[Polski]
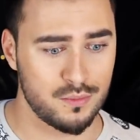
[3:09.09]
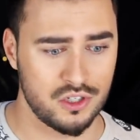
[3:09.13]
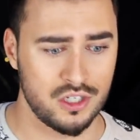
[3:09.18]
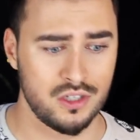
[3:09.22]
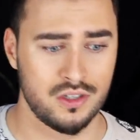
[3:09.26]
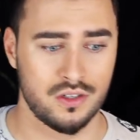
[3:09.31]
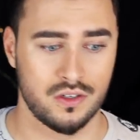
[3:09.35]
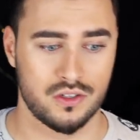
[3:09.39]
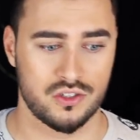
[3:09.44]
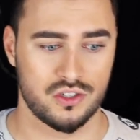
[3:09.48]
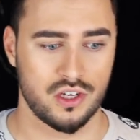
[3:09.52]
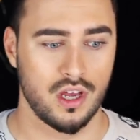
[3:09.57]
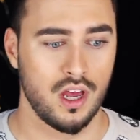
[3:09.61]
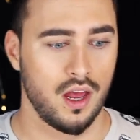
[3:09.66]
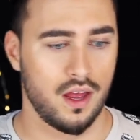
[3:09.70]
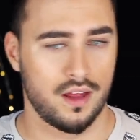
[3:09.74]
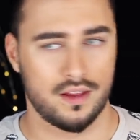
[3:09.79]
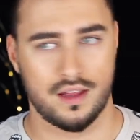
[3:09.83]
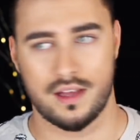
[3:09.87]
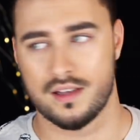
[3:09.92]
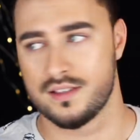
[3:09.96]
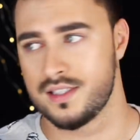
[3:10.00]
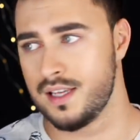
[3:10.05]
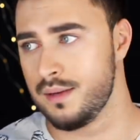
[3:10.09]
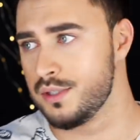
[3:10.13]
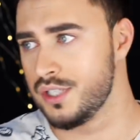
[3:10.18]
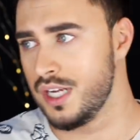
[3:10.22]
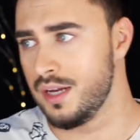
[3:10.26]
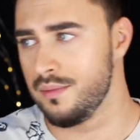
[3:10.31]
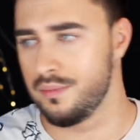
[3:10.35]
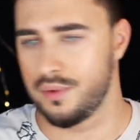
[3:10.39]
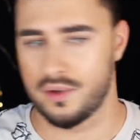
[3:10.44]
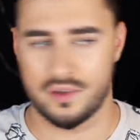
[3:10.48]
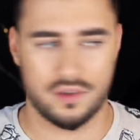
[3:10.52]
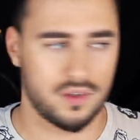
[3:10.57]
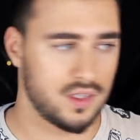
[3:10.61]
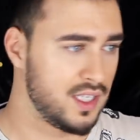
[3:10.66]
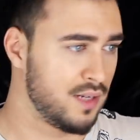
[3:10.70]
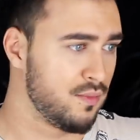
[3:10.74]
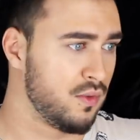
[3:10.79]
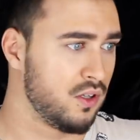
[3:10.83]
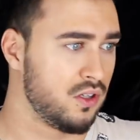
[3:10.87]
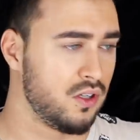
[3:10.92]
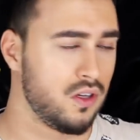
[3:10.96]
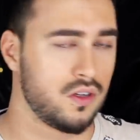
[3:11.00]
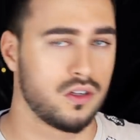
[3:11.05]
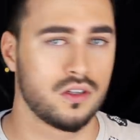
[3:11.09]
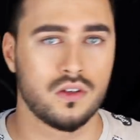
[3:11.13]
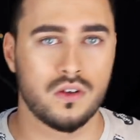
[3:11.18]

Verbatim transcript: czynność, ten sam szampon, to samo to.